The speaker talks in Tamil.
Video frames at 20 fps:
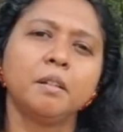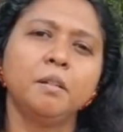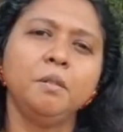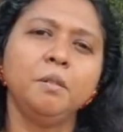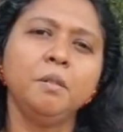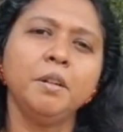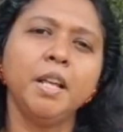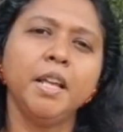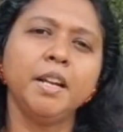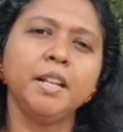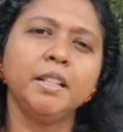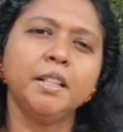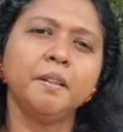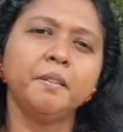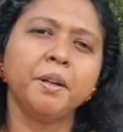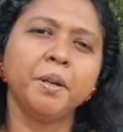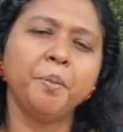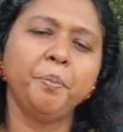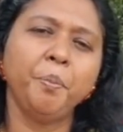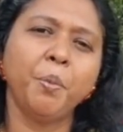கூட
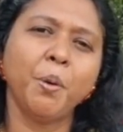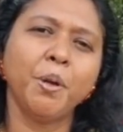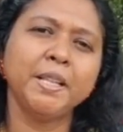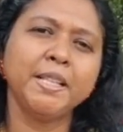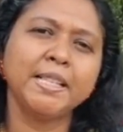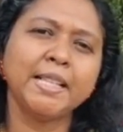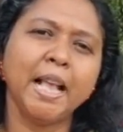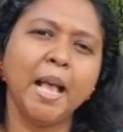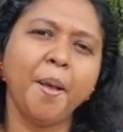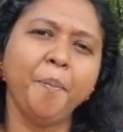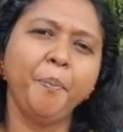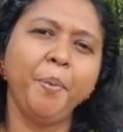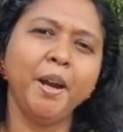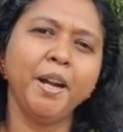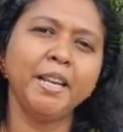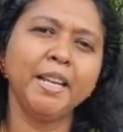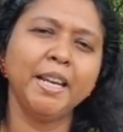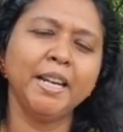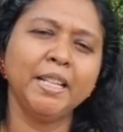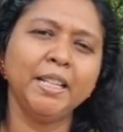இருந்தவர் போய்
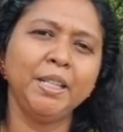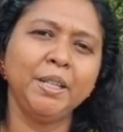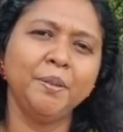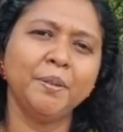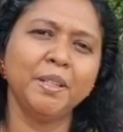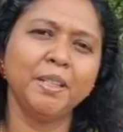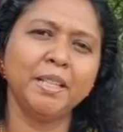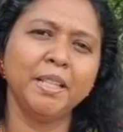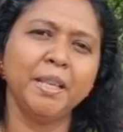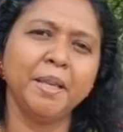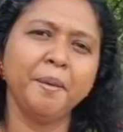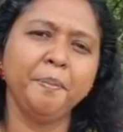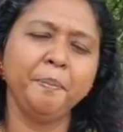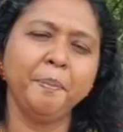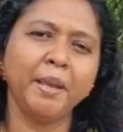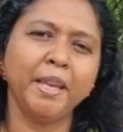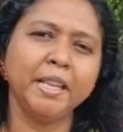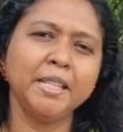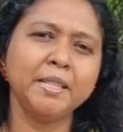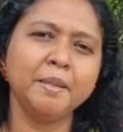சாப்பாடு எடுத்துகிட்டு வந்து
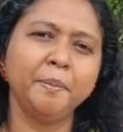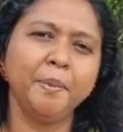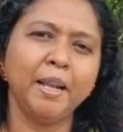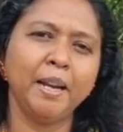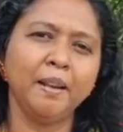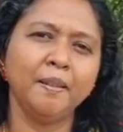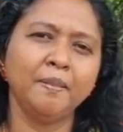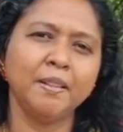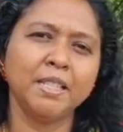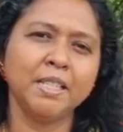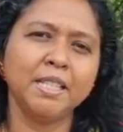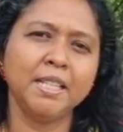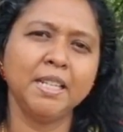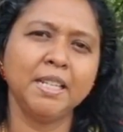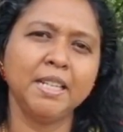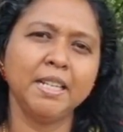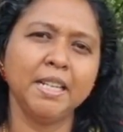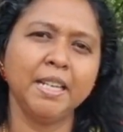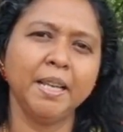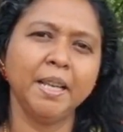மேஜ மேலே
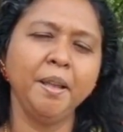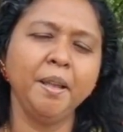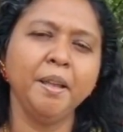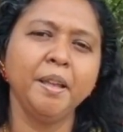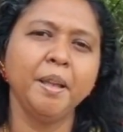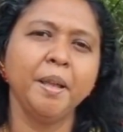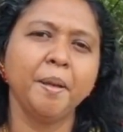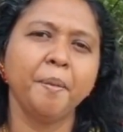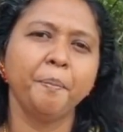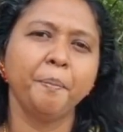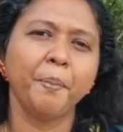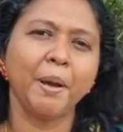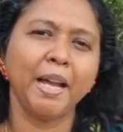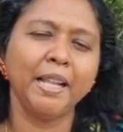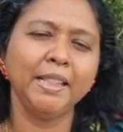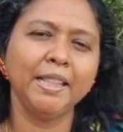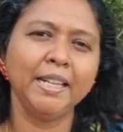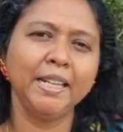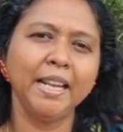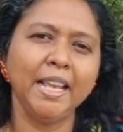வச்சுட்டு
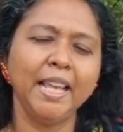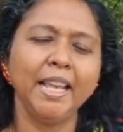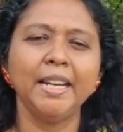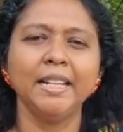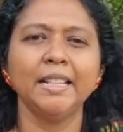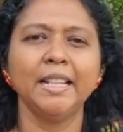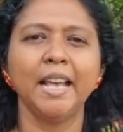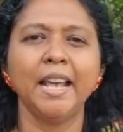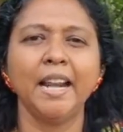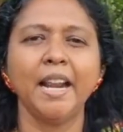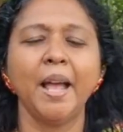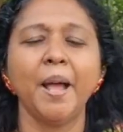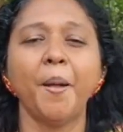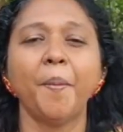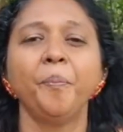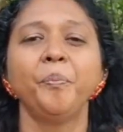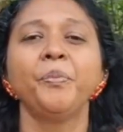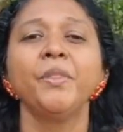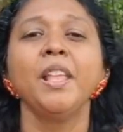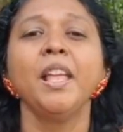பார்த்துட்டே
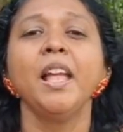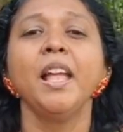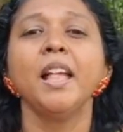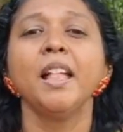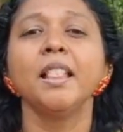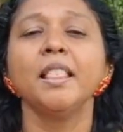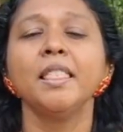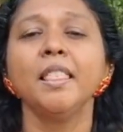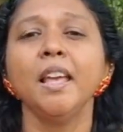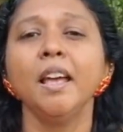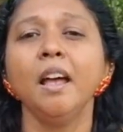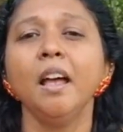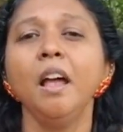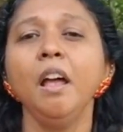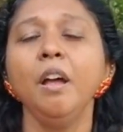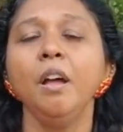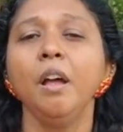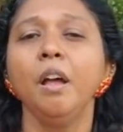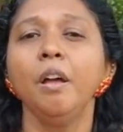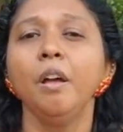இருந்தாராம் த
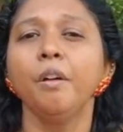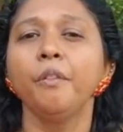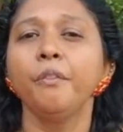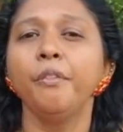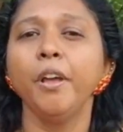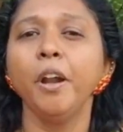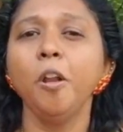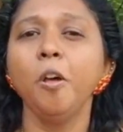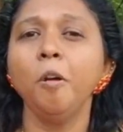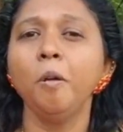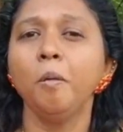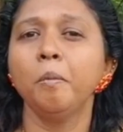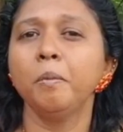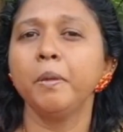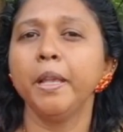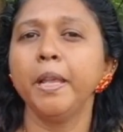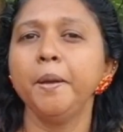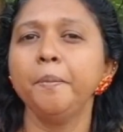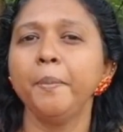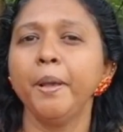ஃபெலோ
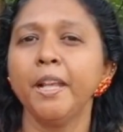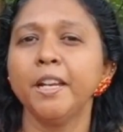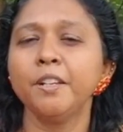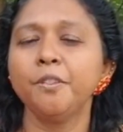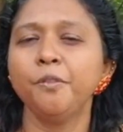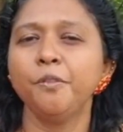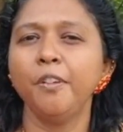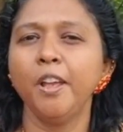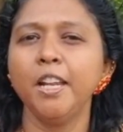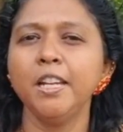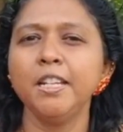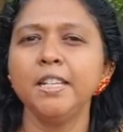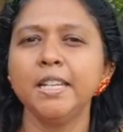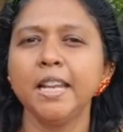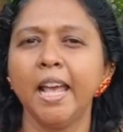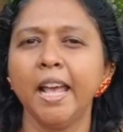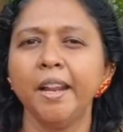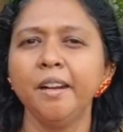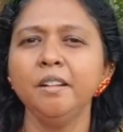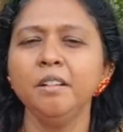இன்மேட் வென்ட்
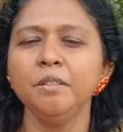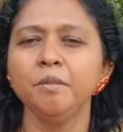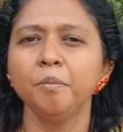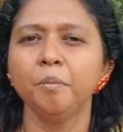அண்ட்